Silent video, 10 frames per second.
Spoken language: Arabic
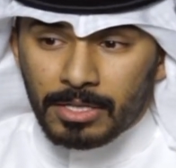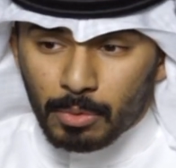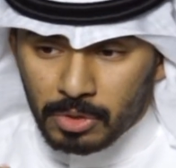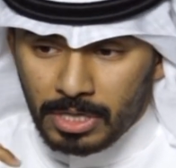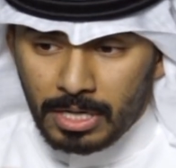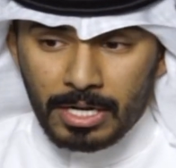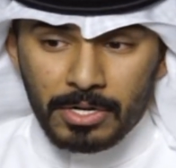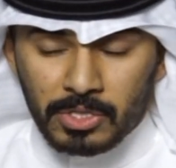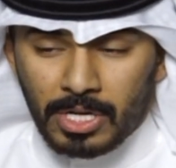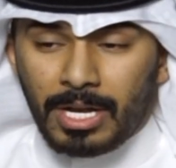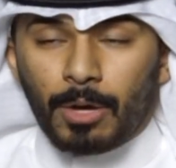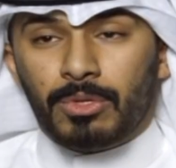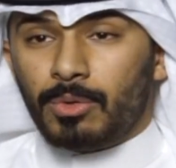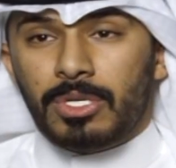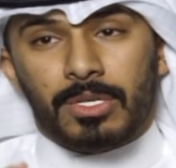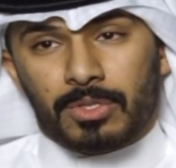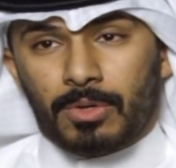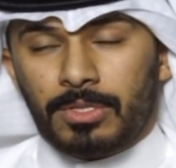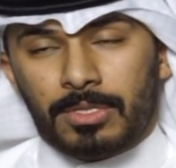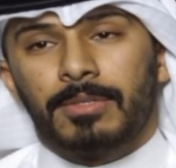توصيل الرسالة أو توصيل
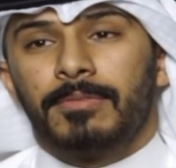الصوت